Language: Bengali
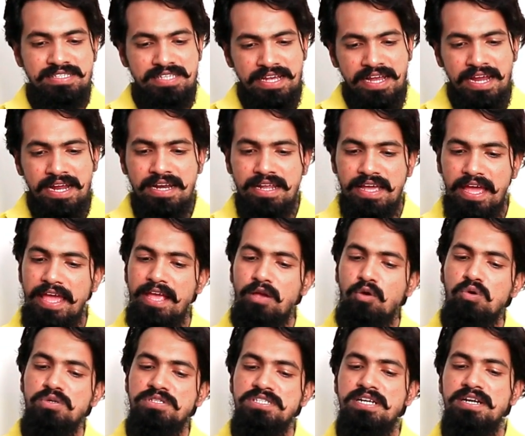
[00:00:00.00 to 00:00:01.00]
সেকেন্ড এই
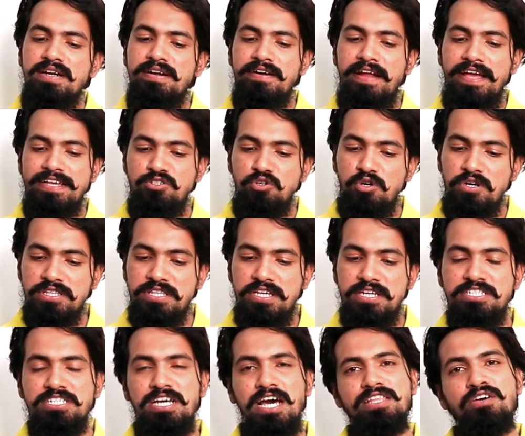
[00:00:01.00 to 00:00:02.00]
কোর্সের
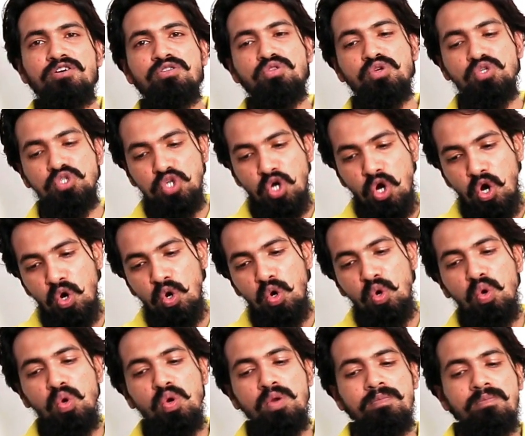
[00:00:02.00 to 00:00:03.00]
গ্র্যাজুয়েটদের সাধারণত
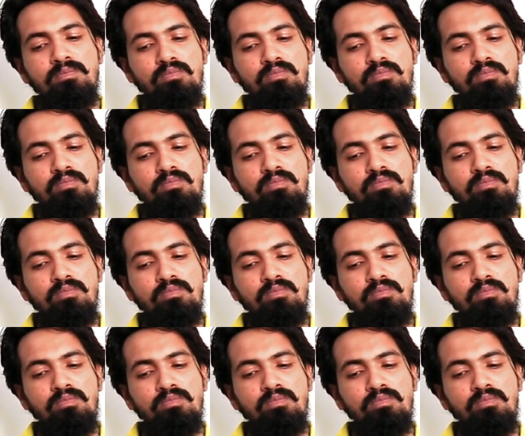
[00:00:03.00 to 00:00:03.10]
শহর